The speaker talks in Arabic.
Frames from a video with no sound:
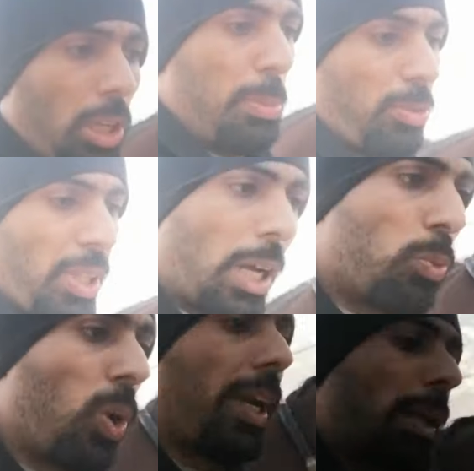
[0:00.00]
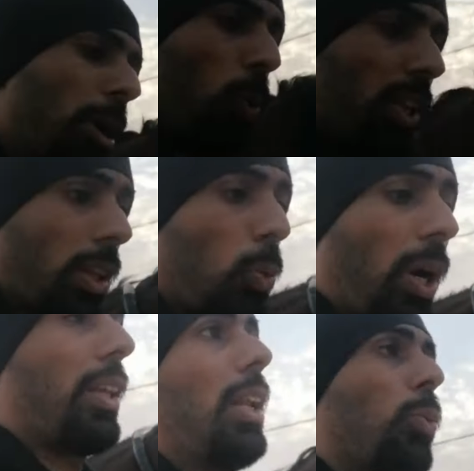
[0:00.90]
تلبس بطريقه معينه مع الوقت
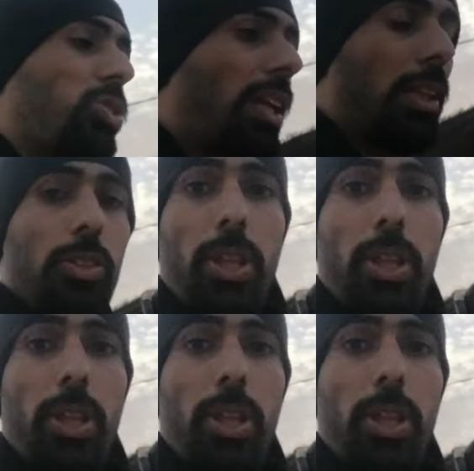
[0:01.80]
تطورت انه وصلت